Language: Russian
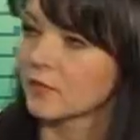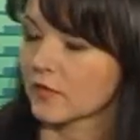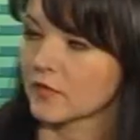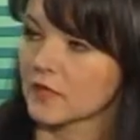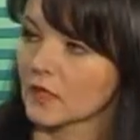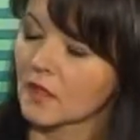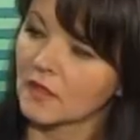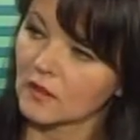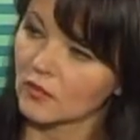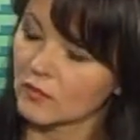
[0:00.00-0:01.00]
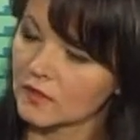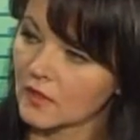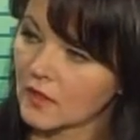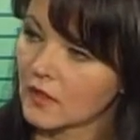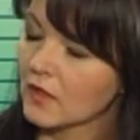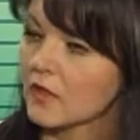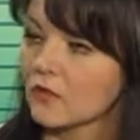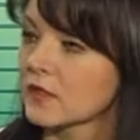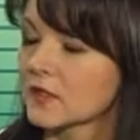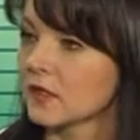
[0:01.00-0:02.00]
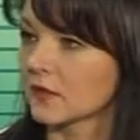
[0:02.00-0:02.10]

профессионала от любителя? Или у вас нет